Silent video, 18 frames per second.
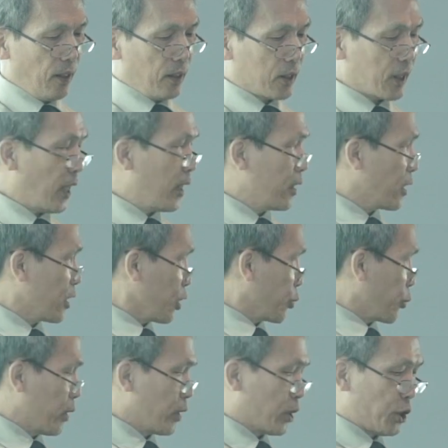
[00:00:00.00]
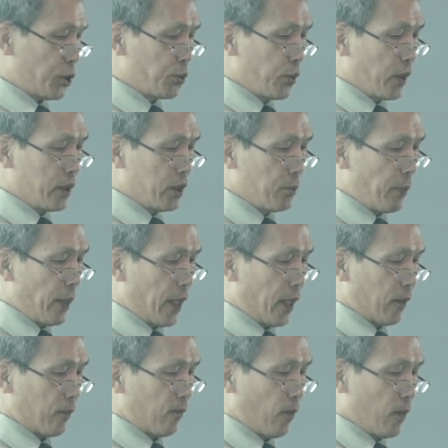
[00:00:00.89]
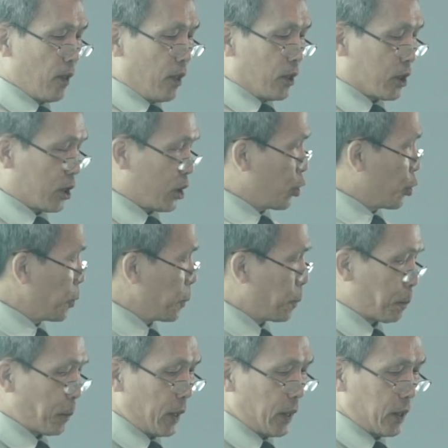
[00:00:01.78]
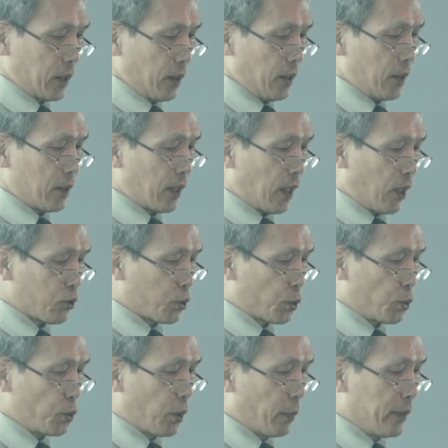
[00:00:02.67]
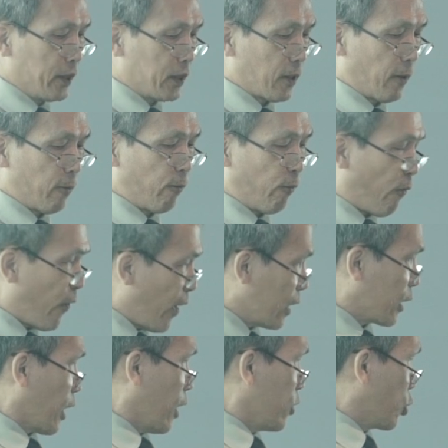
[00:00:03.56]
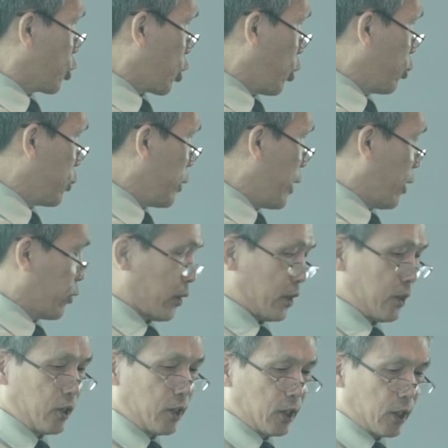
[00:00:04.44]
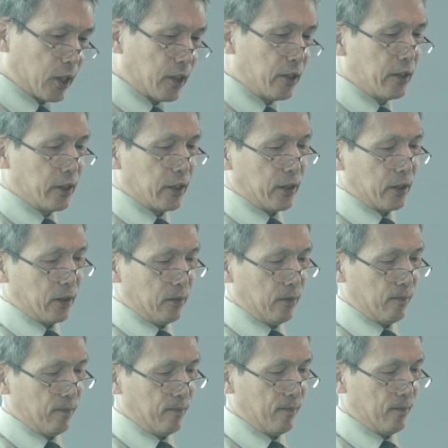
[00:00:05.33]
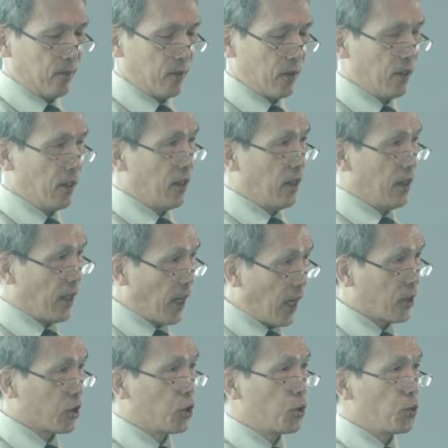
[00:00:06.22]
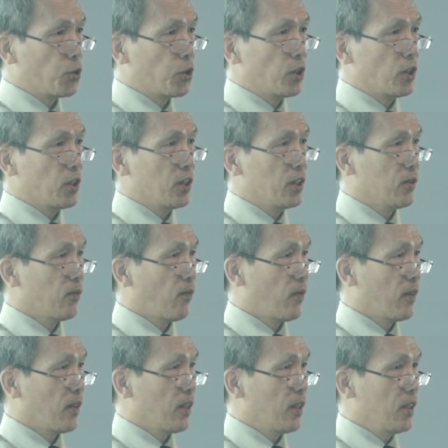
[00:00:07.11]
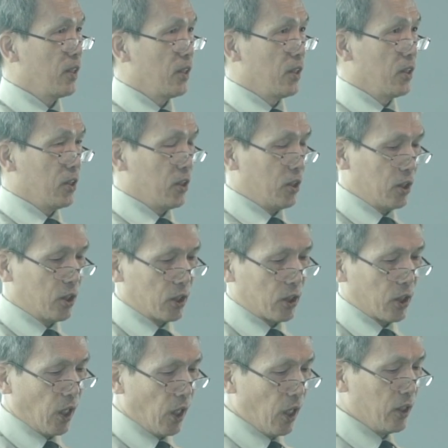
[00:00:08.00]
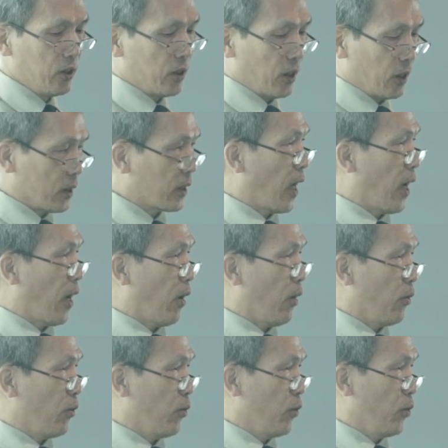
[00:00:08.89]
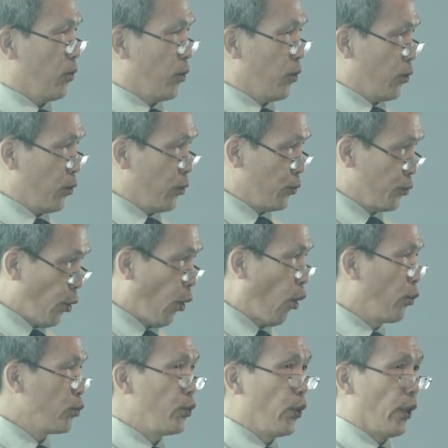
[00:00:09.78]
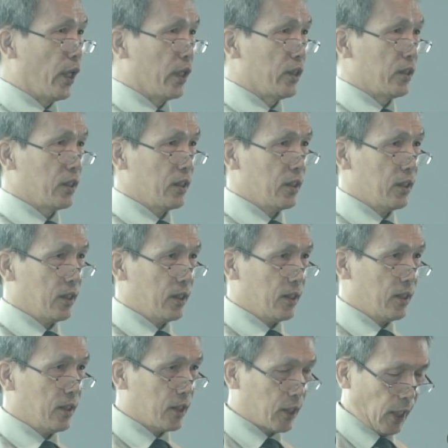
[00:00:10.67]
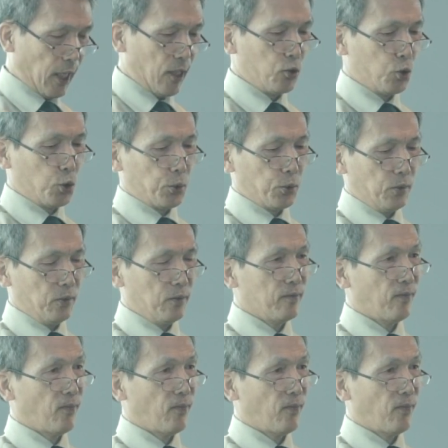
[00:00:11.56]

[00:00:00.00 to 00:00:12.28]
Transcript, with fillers: 在这段经文里面，使徒彼得告诉我们一个非常重要的真理。那就是神的道永远长存。